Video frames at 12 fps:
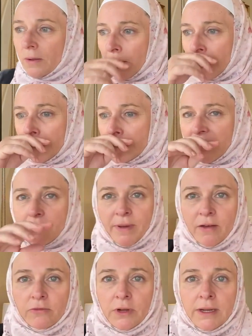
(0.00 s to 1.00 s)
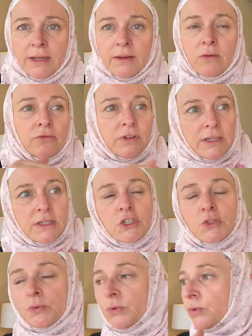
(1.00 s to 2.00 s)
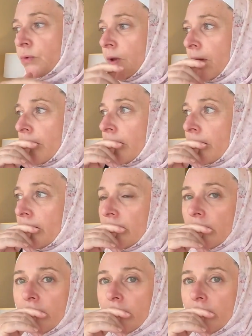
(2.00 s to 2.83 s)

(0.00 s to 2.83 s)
euh, t'es pas voilé, on voit tes cheveux, euh,